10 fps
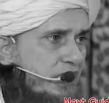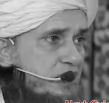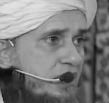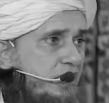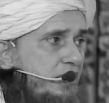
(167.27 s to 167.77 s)

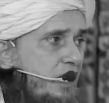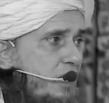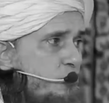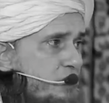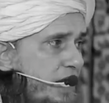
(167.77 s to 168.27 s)
कि सईदना
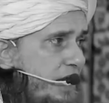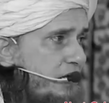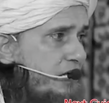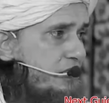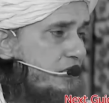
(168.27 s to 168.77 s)

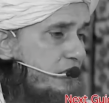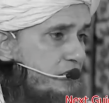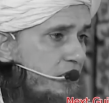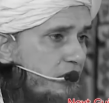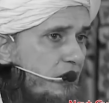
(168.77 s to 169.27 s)
हुसैन
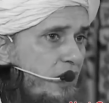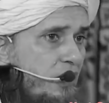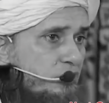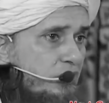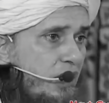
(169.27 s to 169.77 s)
रज़ी अल्लाह